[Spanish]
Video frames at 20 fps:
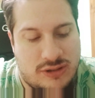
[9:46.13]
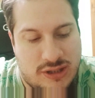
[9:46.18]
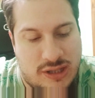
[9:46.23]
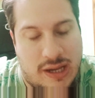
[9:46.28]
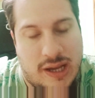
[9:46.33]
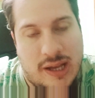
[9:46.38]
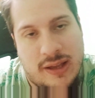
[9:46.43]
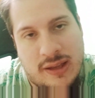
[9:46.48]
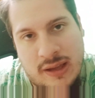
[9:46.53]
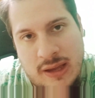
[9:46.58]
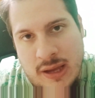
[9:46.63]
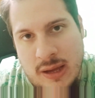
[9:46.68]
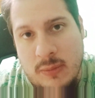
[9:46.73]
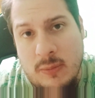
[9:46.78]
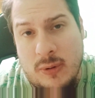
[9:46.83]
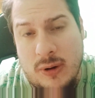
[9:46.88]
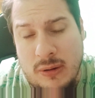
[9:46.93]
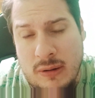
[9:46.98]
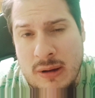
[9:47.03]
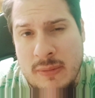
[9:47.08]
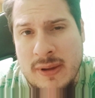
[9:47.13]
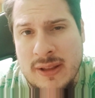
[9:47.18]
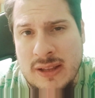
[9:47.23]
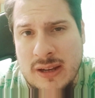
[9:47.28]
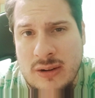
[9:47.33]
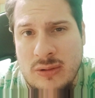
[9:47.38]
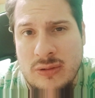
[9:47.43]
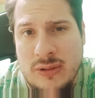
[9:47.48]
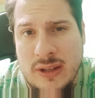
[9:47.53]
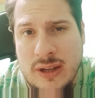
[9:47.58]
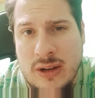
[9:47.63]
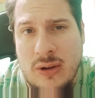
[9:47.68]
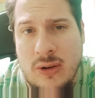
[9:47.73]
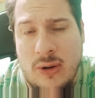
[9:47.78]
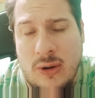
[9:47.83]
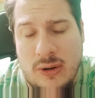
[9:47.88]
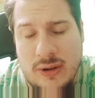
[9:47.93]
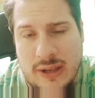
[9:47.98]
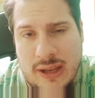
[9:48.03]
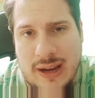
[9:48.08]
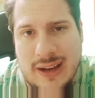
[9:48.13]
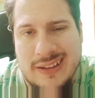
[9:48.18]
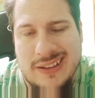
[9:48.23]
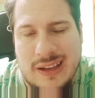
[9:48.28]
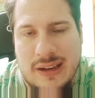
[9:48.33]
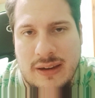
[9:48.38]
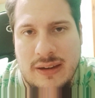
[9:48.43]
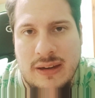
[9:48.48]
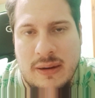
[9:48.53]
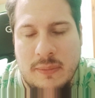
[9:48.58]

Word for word: hostia, prueba a meterle un hijo y a que te,